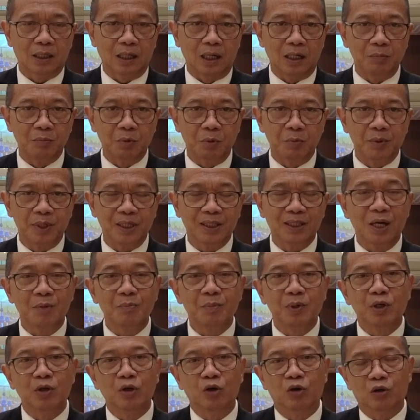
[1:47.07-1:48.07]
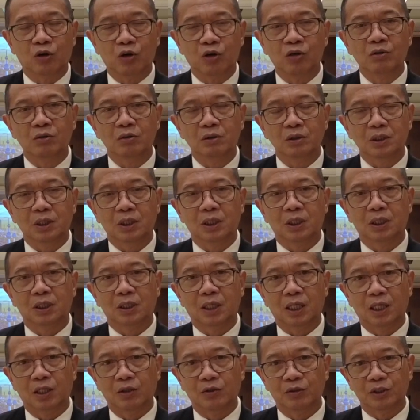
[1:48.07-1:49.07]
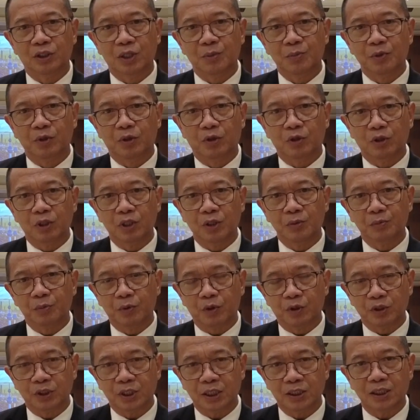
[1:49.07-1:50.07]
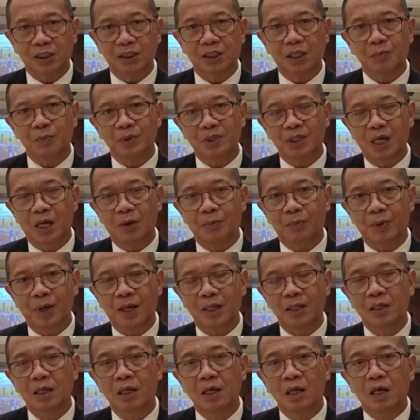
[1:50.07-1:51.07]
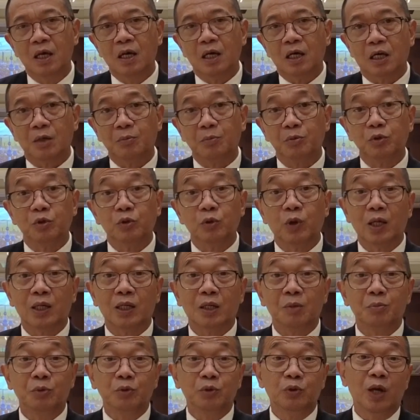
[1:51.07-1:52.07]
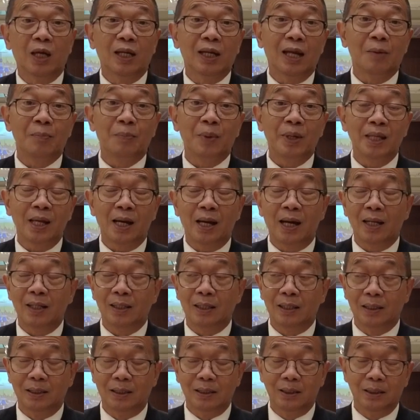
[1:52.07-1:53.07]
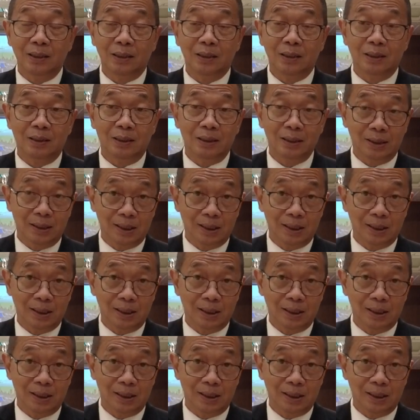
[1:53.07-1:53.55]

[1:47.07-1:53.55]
di pemerintah mendorong eh, dari Indonesia mendorong ini proses kita menyiapkan kebutuhan-kebutuhan apa yang ada di di